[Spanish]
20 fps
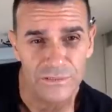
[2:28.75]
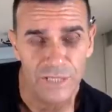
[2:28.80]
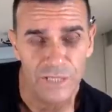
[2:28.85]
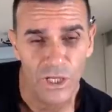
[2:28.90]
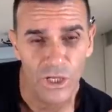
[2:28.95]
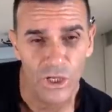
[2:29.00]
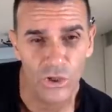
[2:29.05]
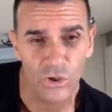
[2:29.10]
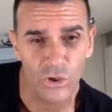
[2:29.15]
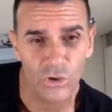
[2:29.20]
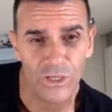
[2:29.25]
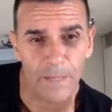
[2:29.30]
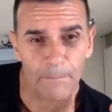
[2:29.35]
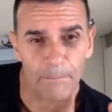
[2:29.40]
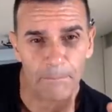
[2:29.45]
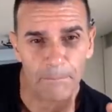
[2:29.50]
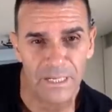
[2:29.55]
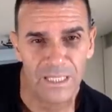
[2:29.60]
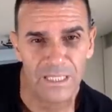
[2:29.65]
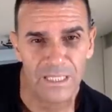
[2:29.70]
Lo que
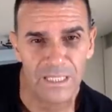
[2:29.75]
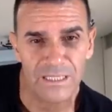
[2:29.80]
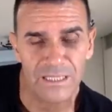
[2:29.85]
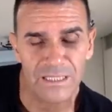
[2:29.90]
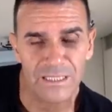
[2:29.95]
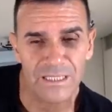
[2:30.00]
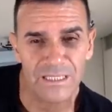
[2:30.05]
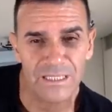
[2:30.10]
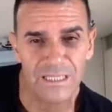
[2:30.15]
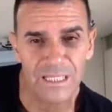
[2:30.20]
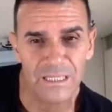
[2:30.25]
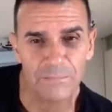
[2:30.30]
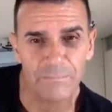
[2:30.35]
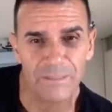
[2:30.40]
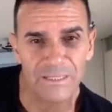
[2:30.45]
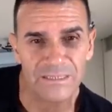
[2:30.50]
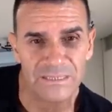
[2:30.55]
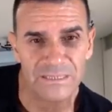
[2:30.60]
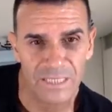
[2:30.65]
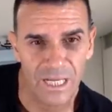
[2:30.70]
aprenden en el
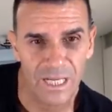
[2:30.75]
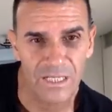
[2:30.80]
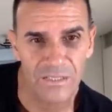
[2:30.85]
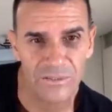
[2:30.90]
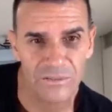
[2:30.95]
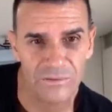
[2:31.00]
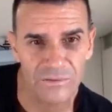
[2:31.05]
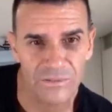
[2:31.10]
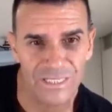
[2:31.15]
pasado